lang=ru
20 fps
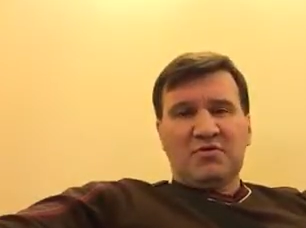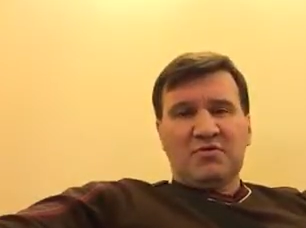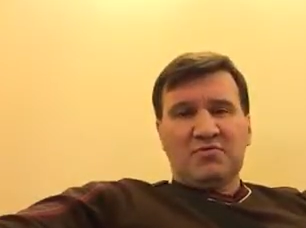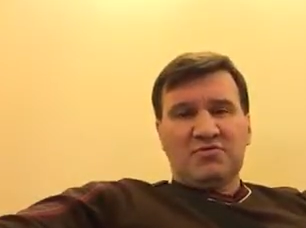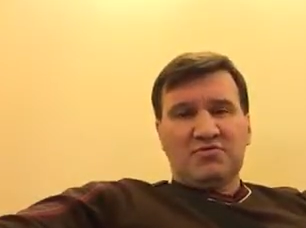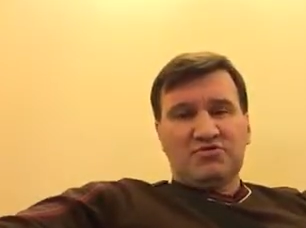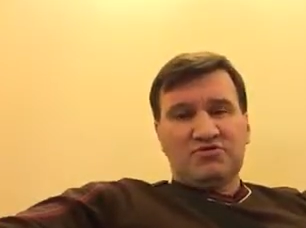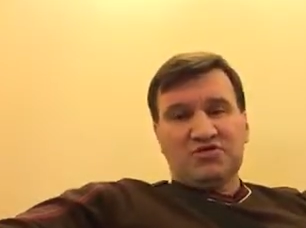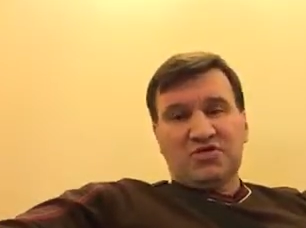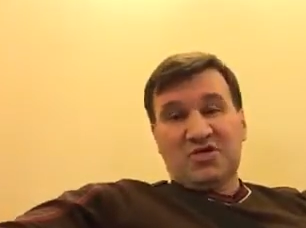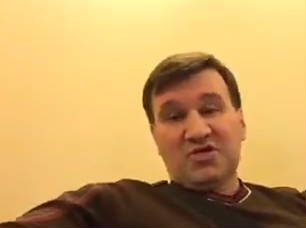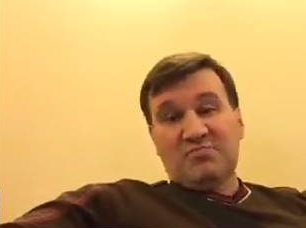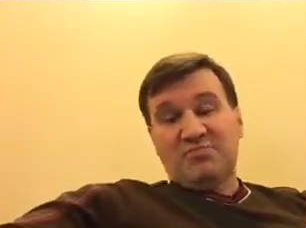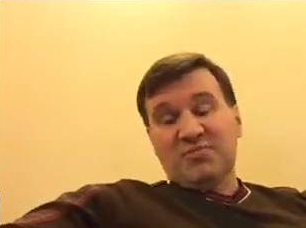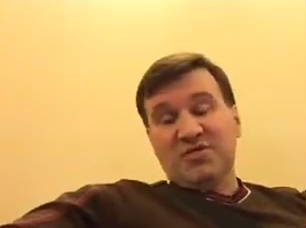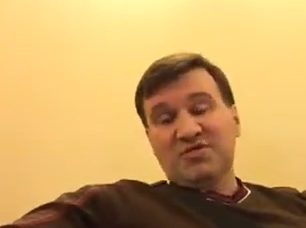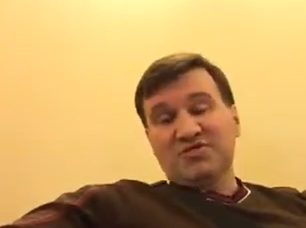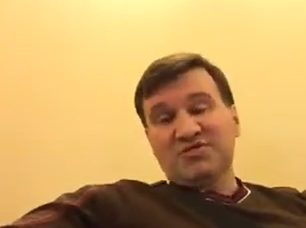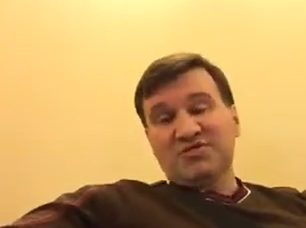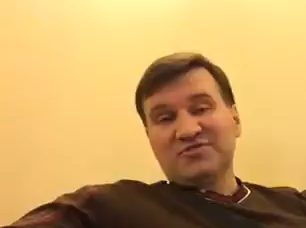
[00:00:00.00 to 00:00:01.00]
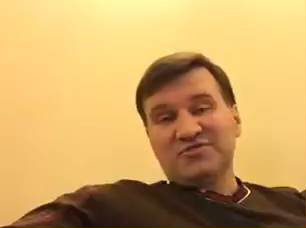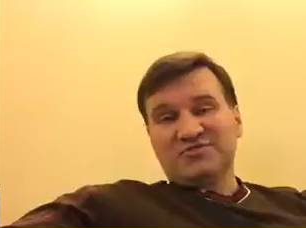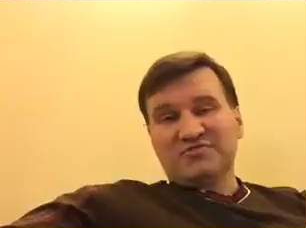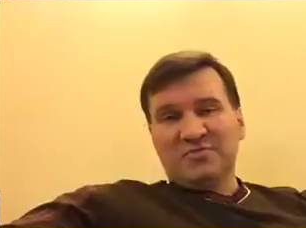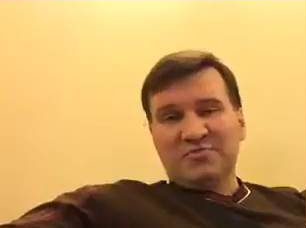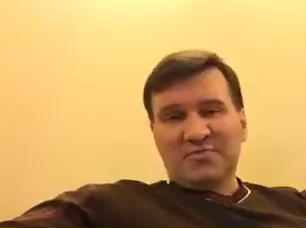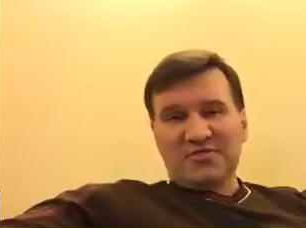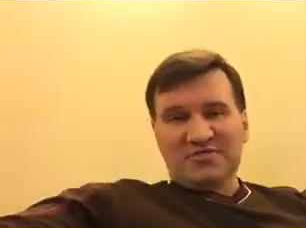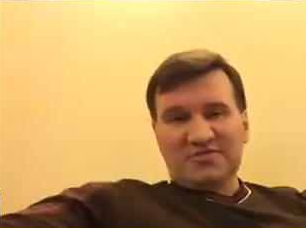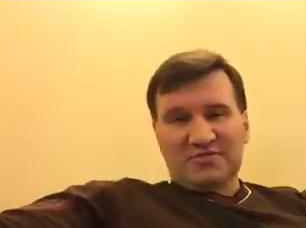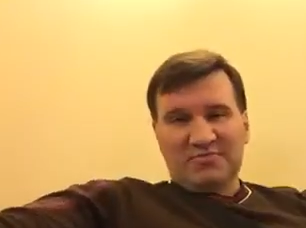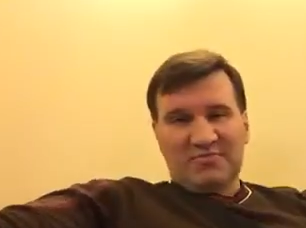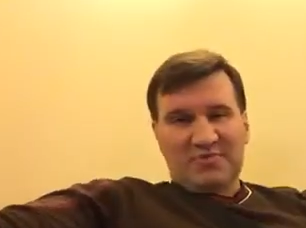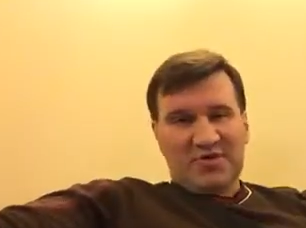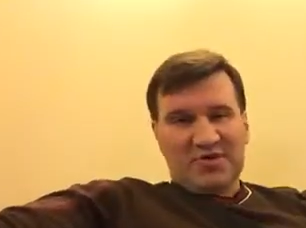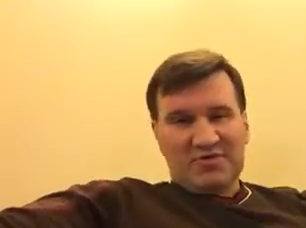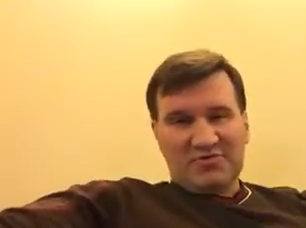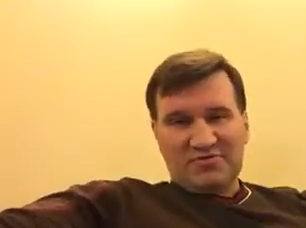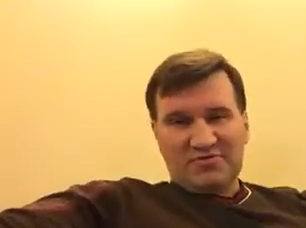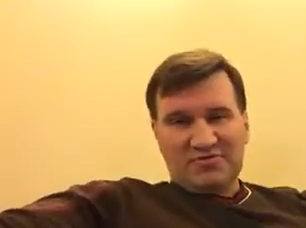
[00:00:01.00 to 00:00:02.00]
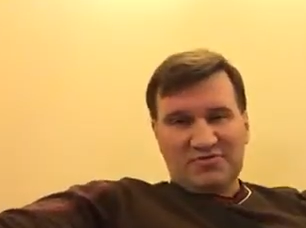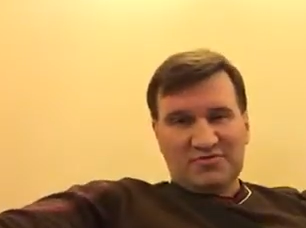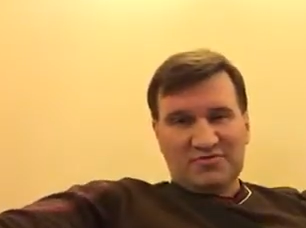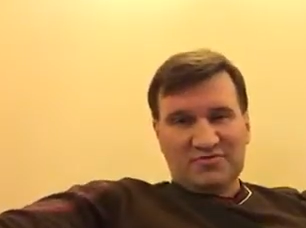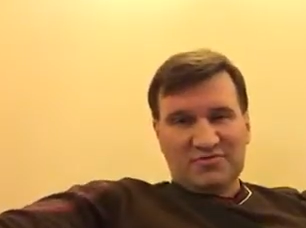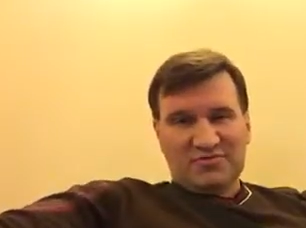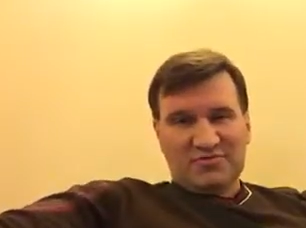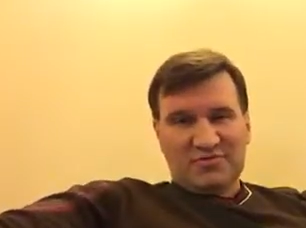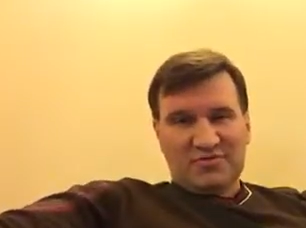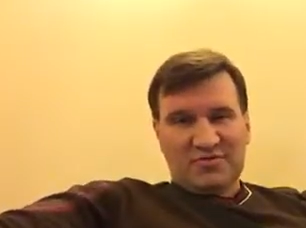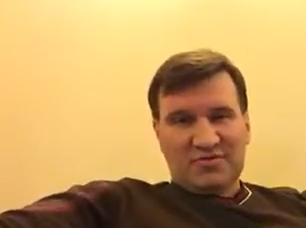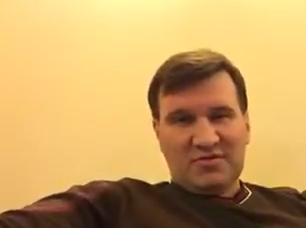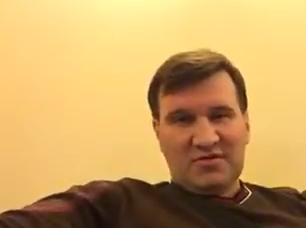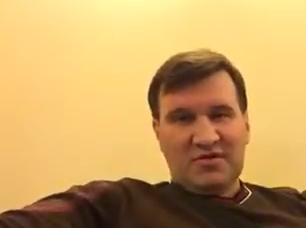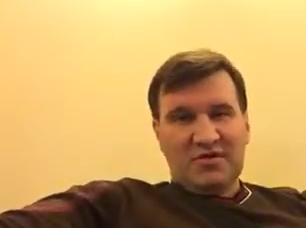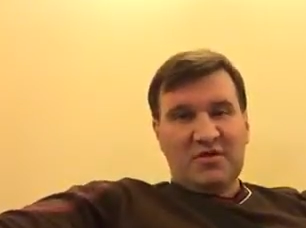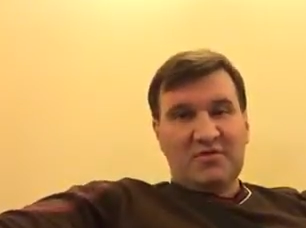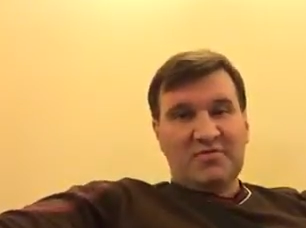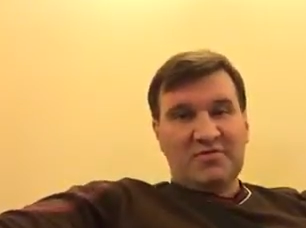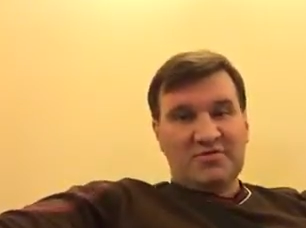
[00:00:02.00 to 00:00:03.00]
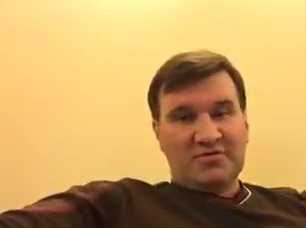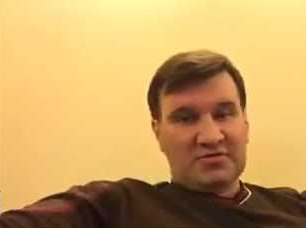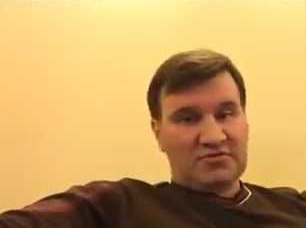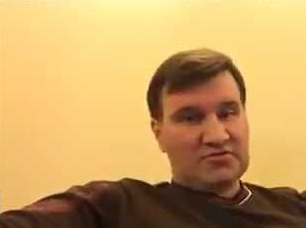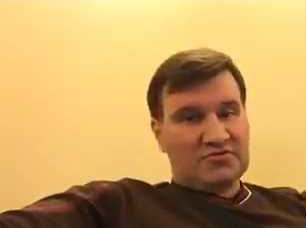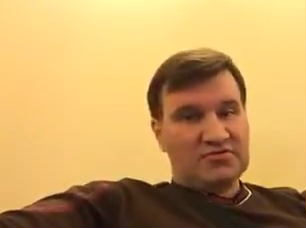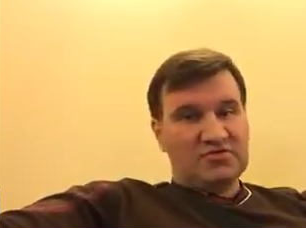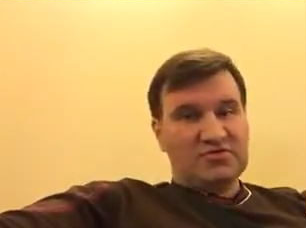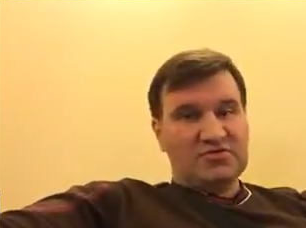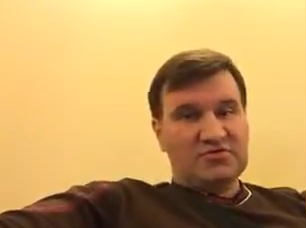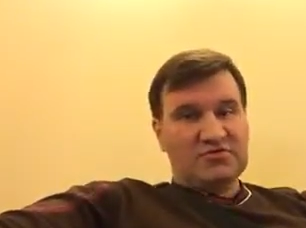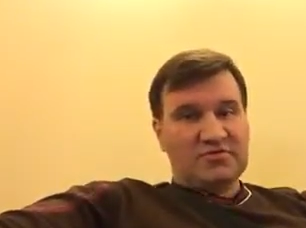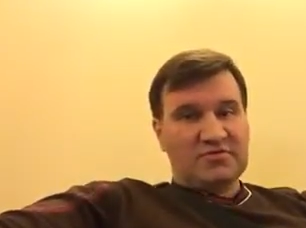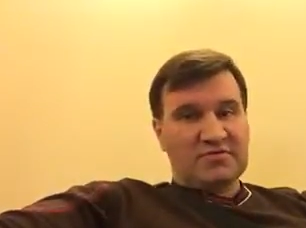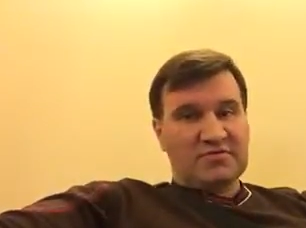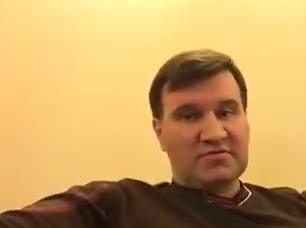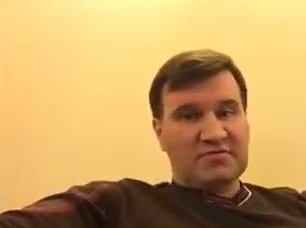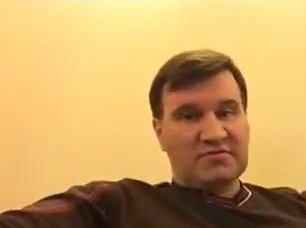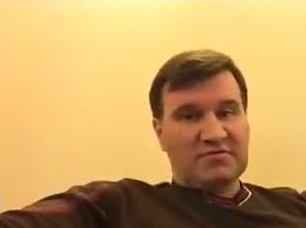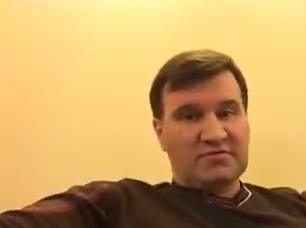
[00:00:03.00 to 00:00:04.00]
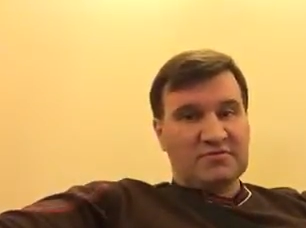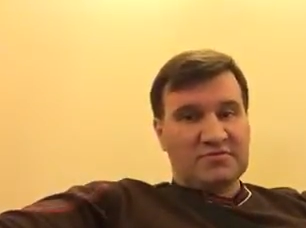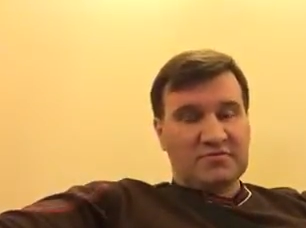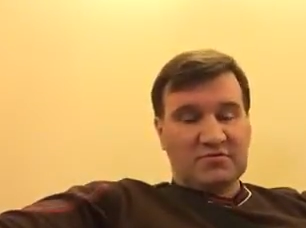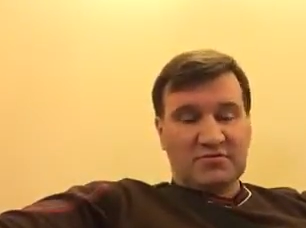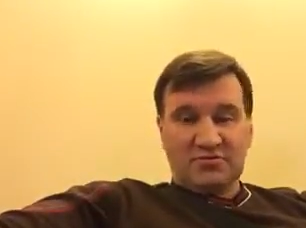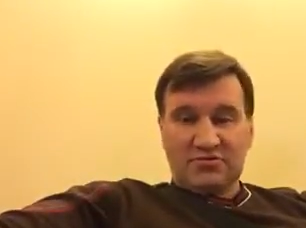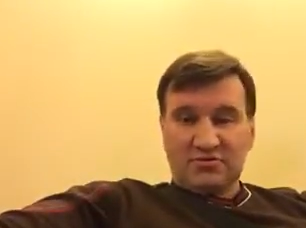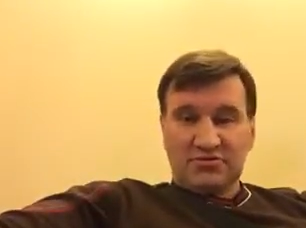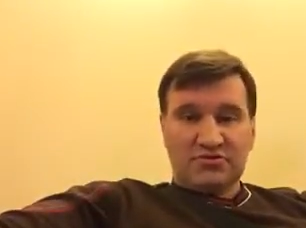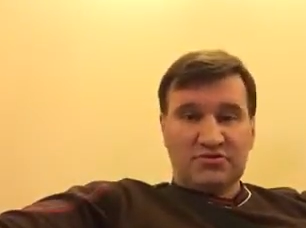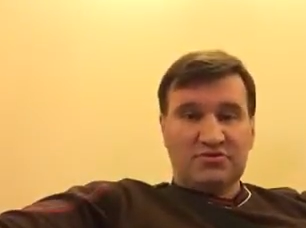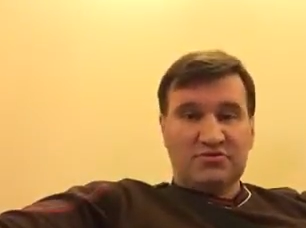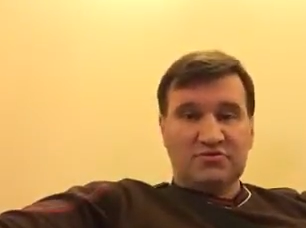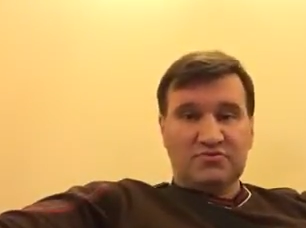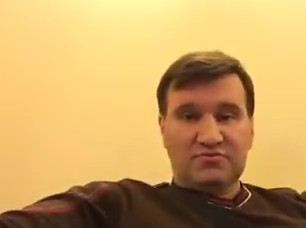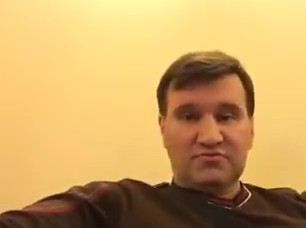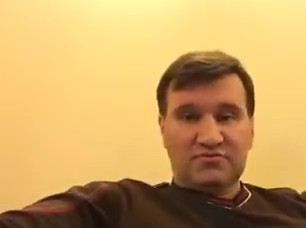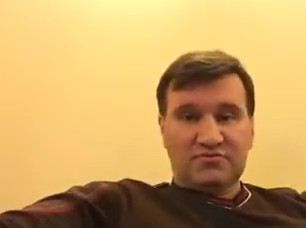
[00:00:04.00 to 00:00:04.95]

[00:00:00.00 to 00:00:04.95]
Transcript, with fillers: в лучах блаженства просыпаюсь, а в одиночестве грущу.